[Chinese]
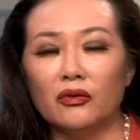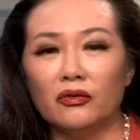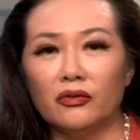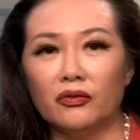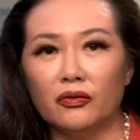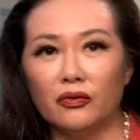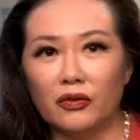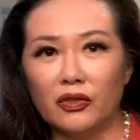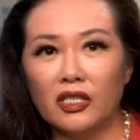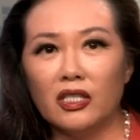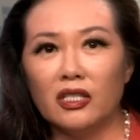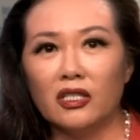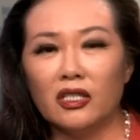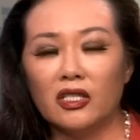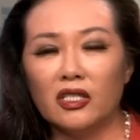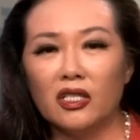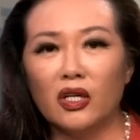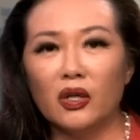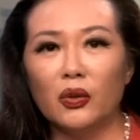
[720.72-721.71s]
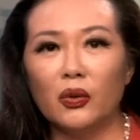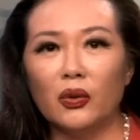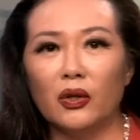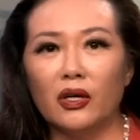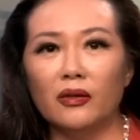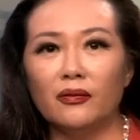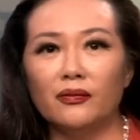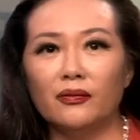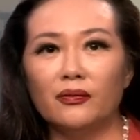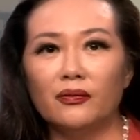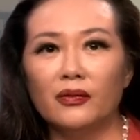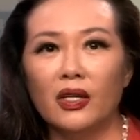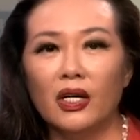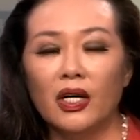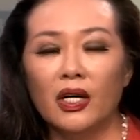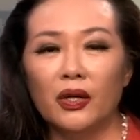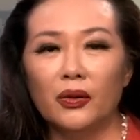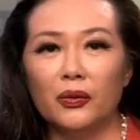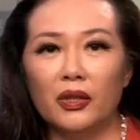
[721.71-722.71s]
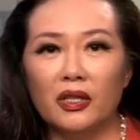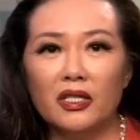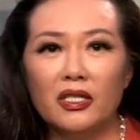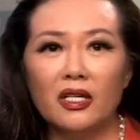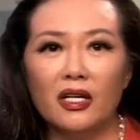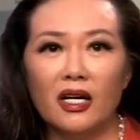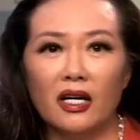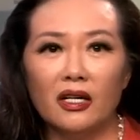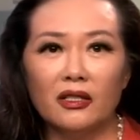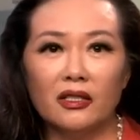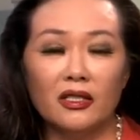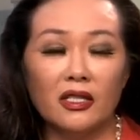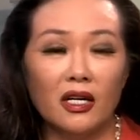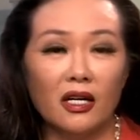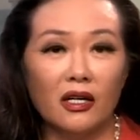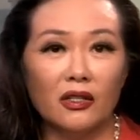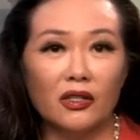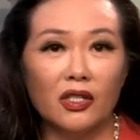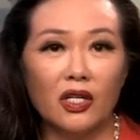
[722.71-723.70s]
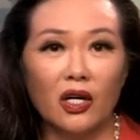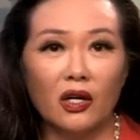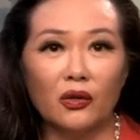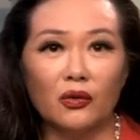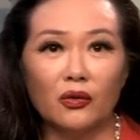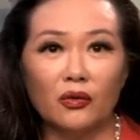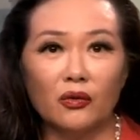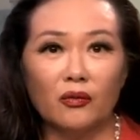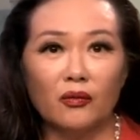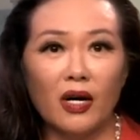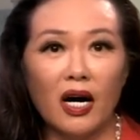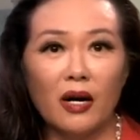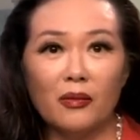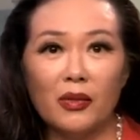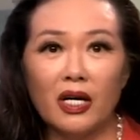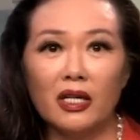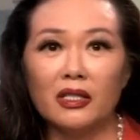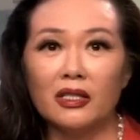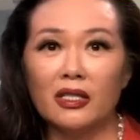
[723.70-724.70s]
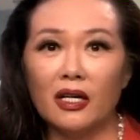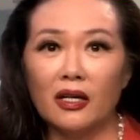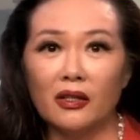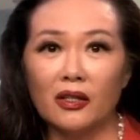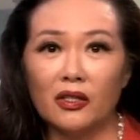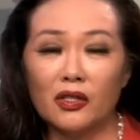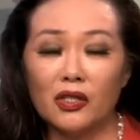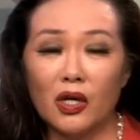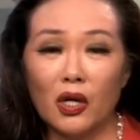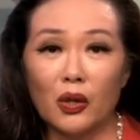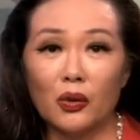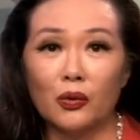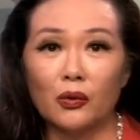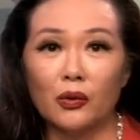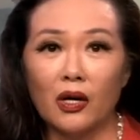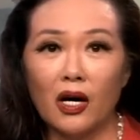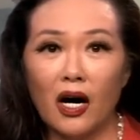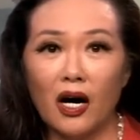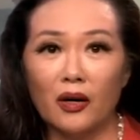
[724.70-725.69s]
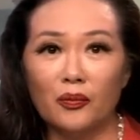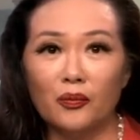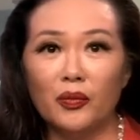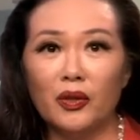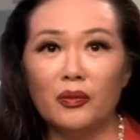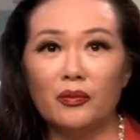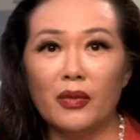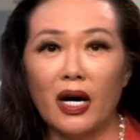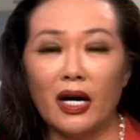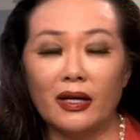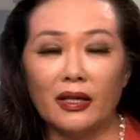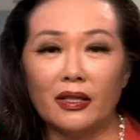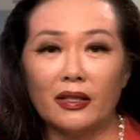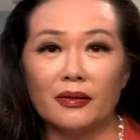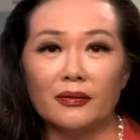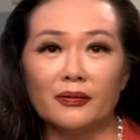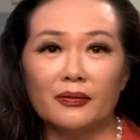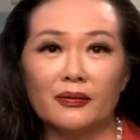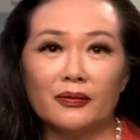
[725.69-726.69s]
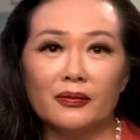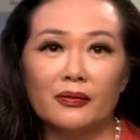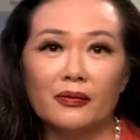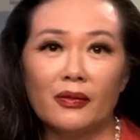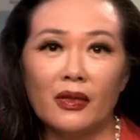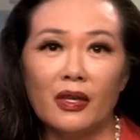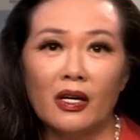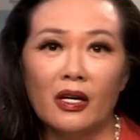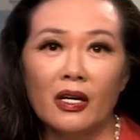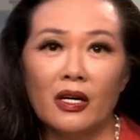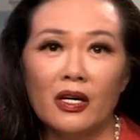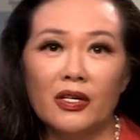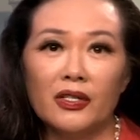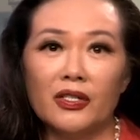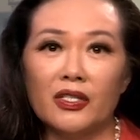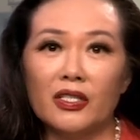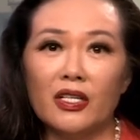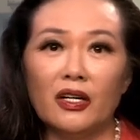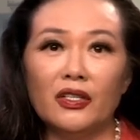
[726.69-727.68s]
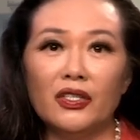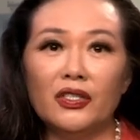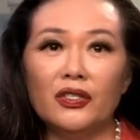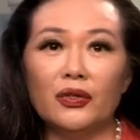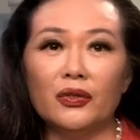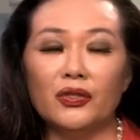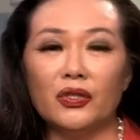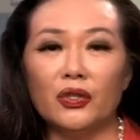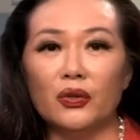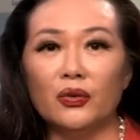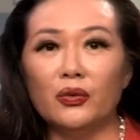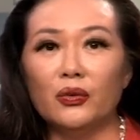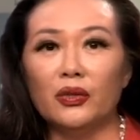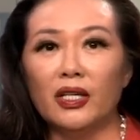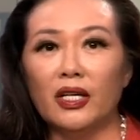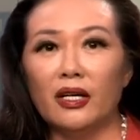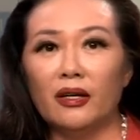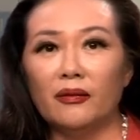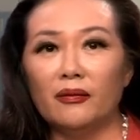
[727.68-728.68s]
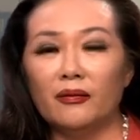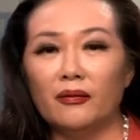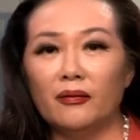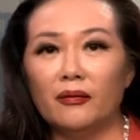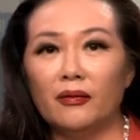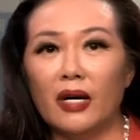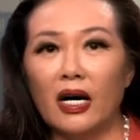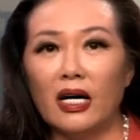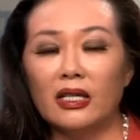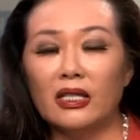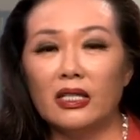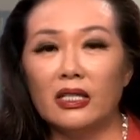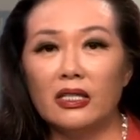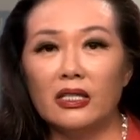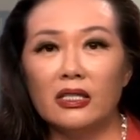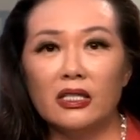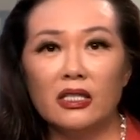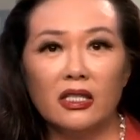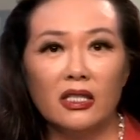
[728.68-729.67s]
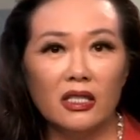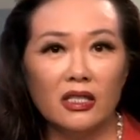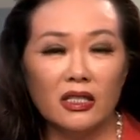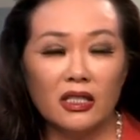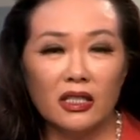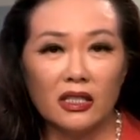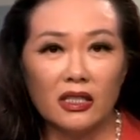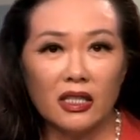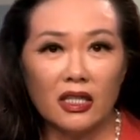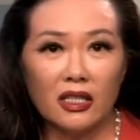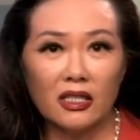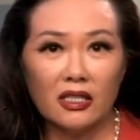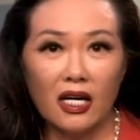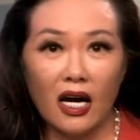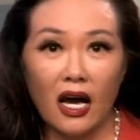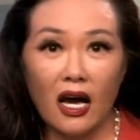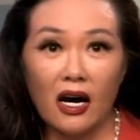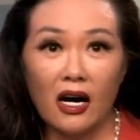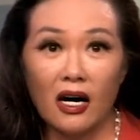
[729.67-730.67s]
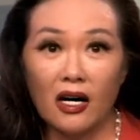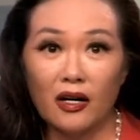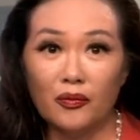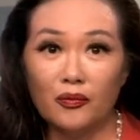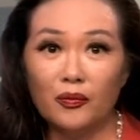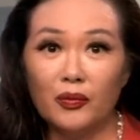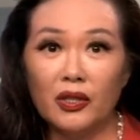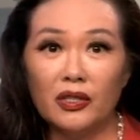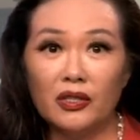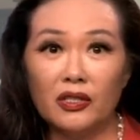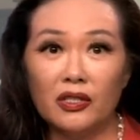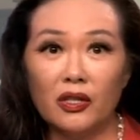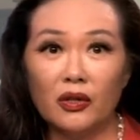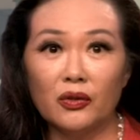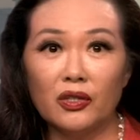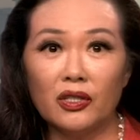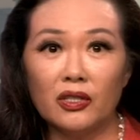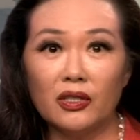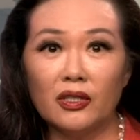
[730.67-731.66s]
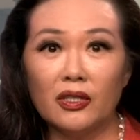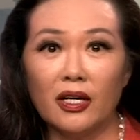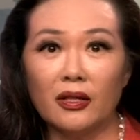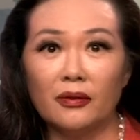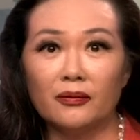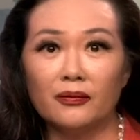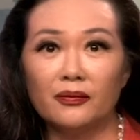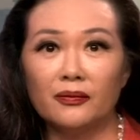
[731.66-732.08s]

扶持着生活，原次郎像照顾妈妈一样的照顾横滨玛丽，直到一九九五年，玛丽彻底的在横滨消失了。